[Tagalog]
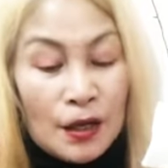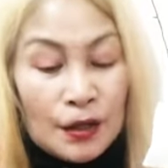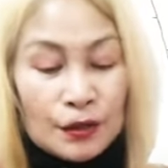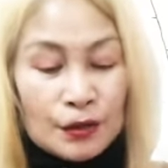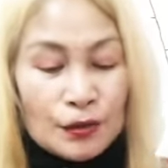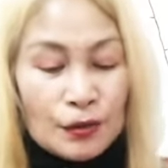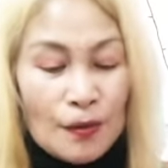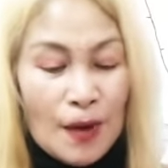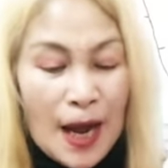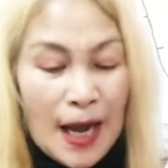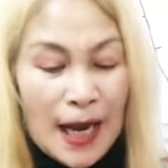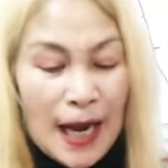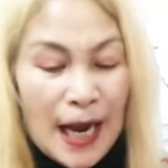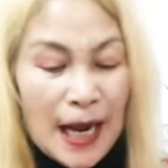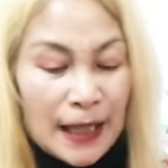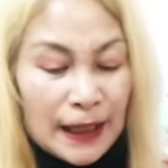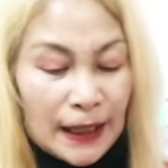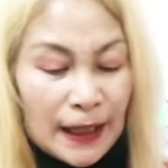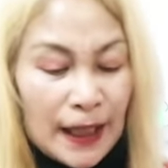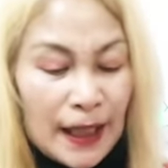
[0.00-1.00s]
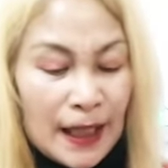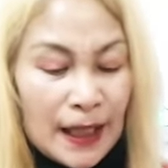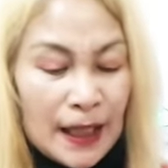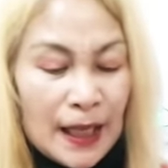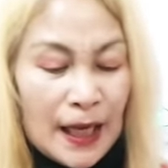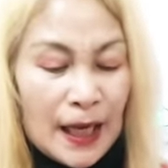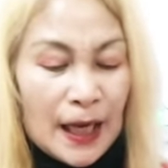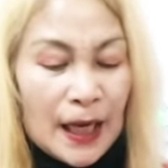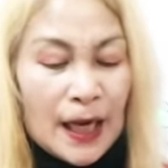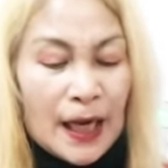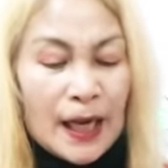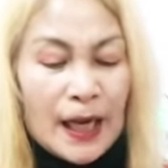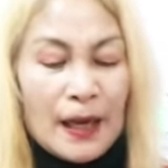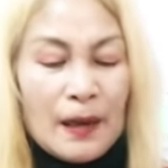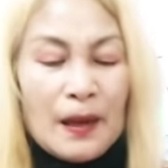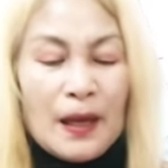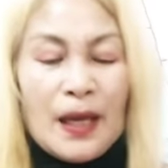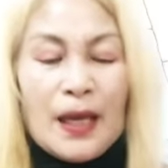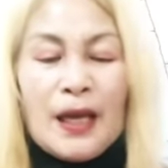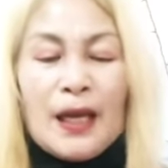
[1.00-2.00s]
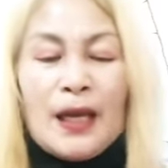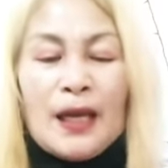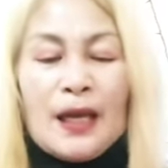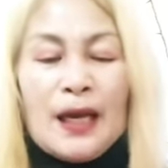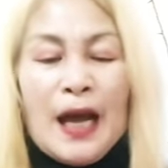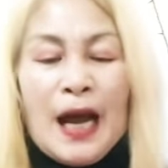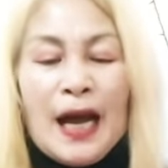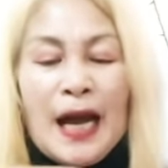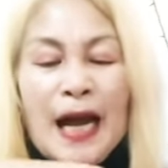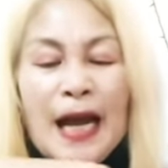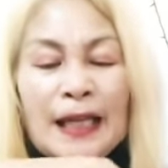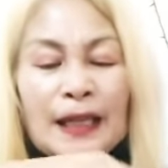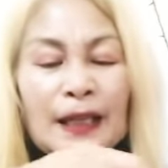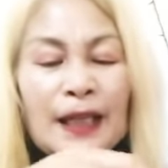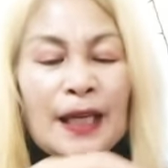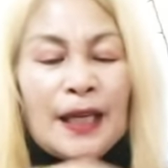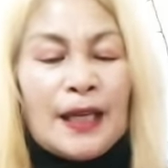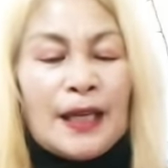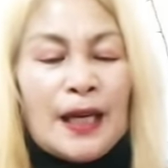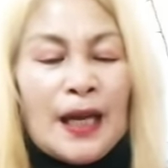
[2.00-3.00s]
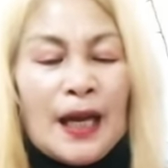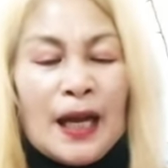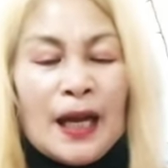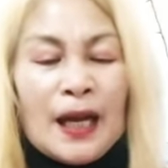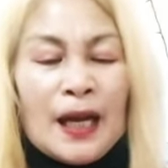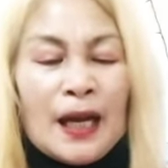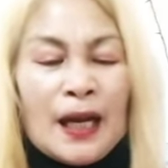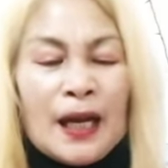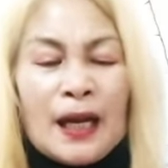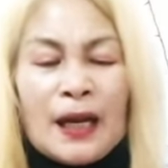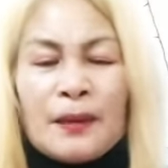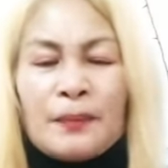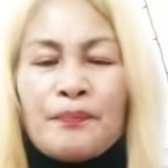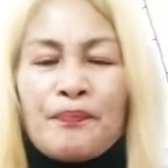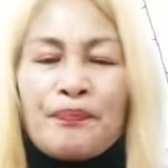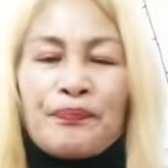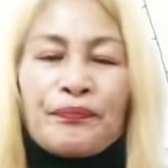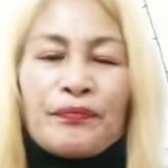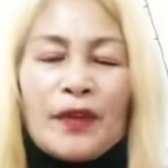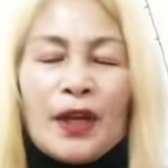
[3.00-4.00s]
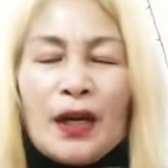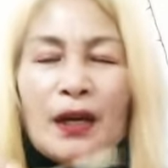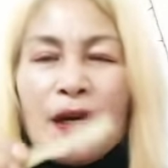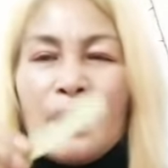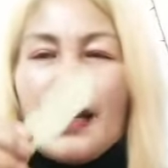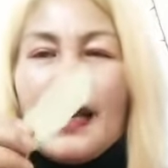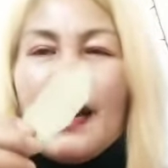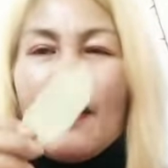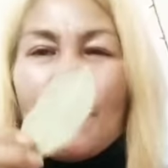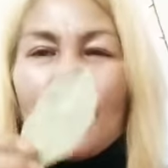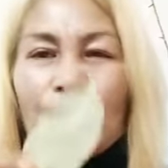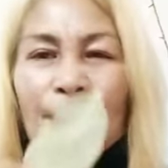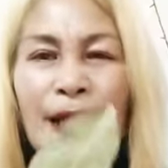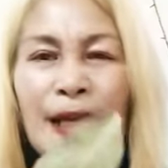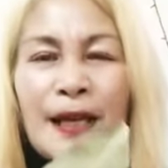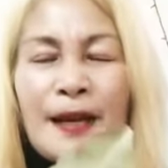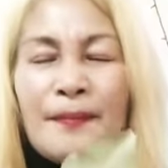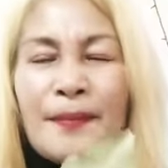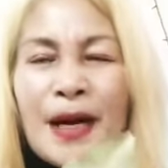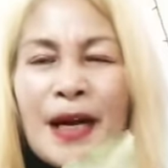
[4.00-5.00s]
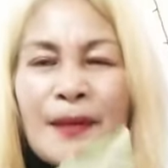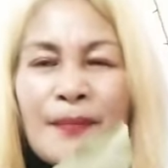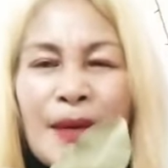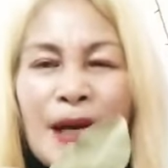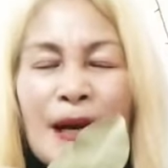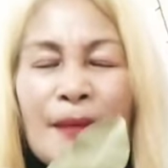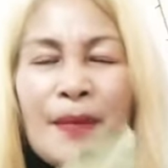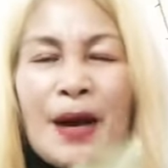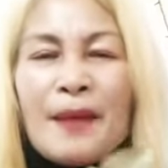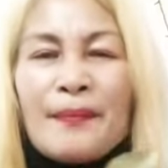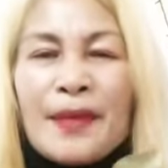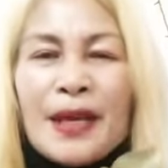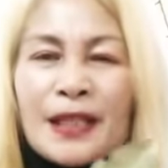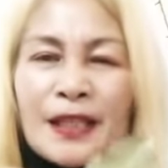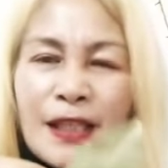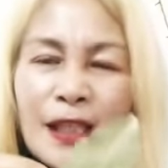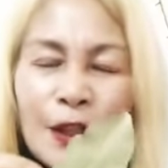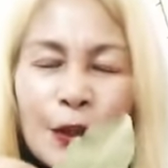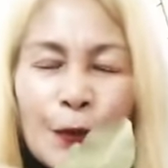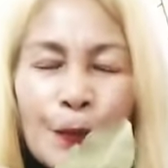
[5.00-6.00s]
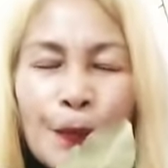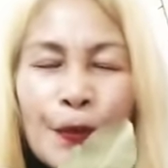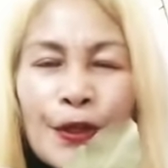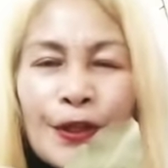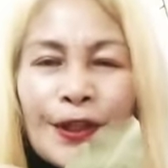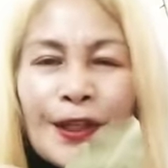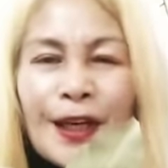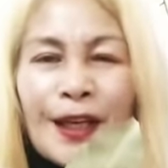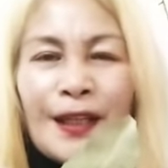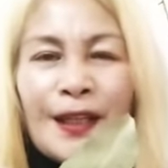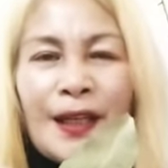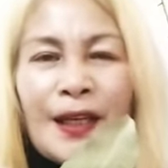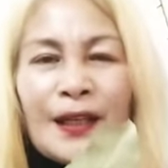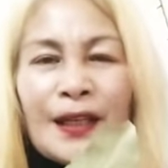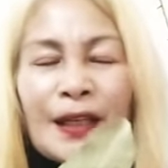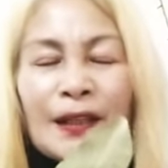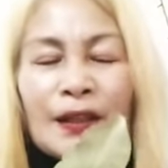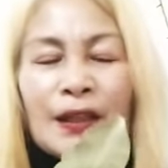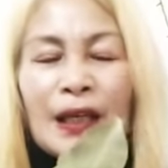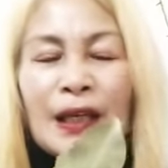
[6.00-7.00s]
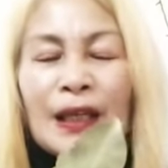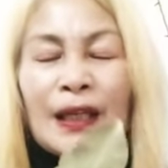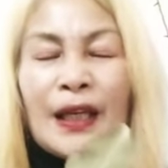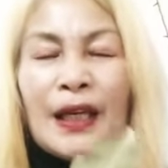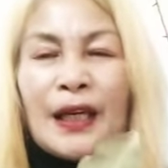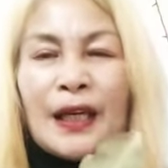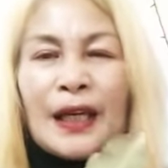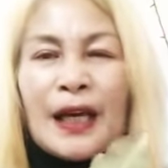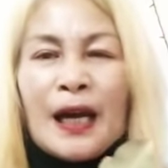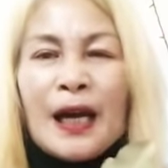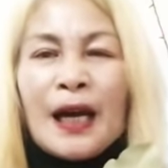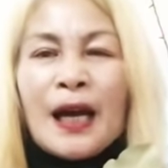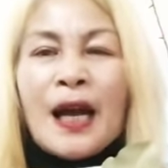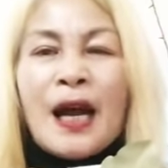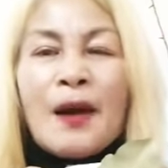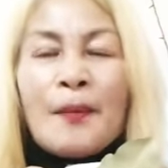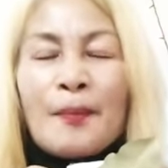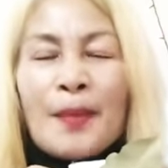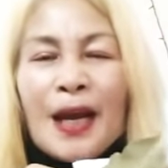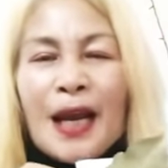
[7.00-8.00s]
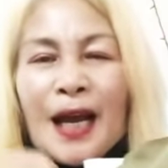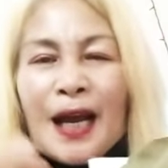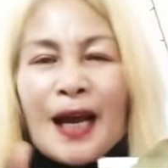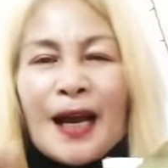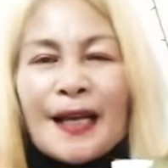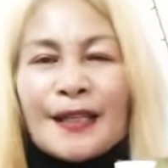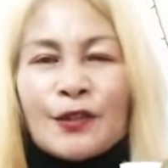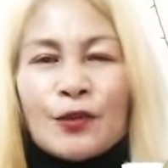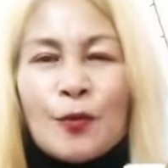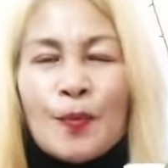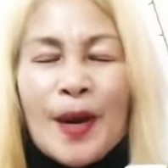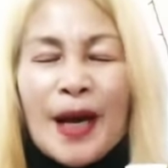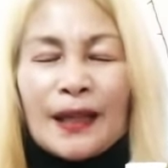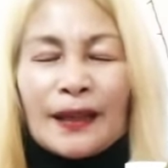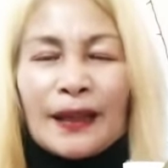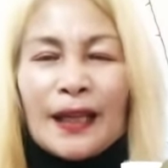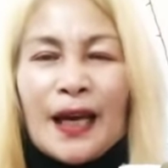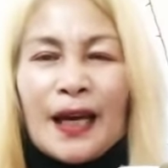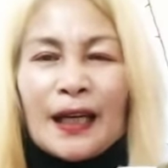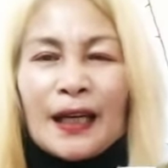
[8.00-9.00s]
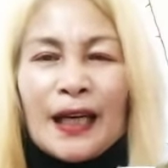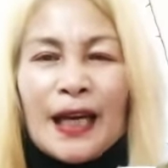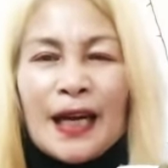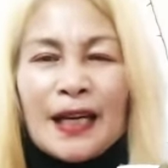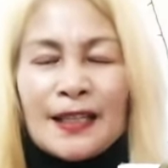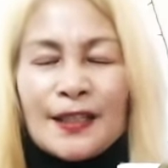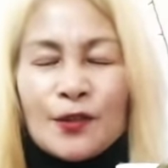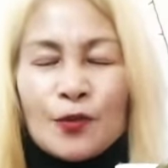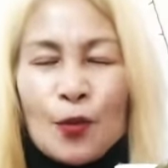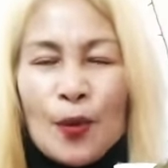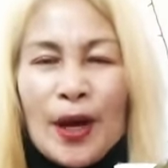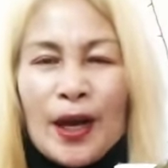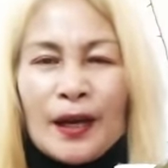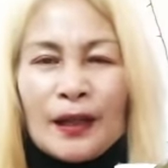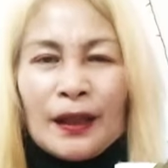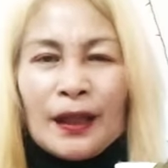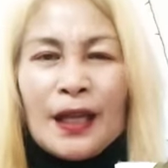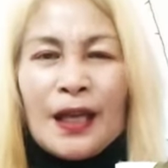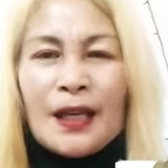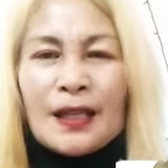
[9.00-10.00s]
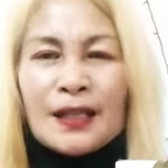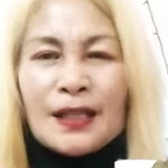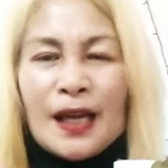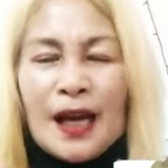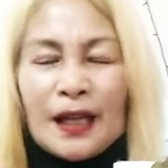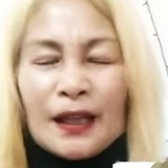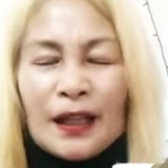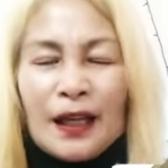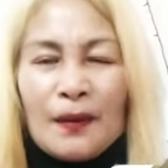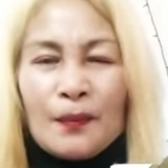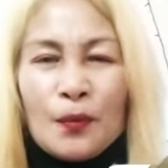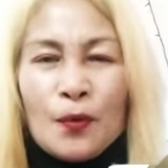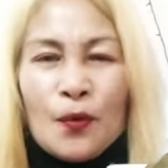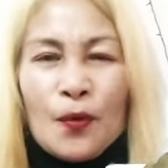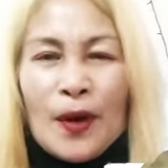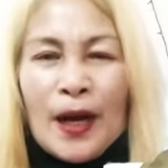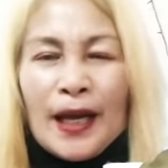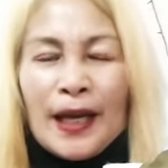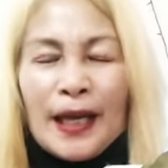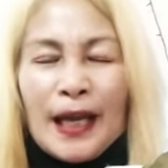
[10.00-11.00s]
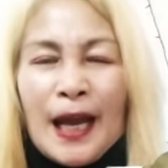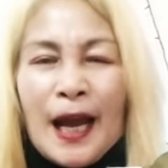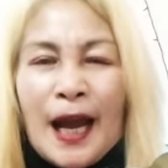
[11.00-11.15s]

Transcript: So ang ating uh, ang ating uh, Laurel naman mga mamis, ito po'y trending na trending na malakas humatak ng swerte sa ating buhay.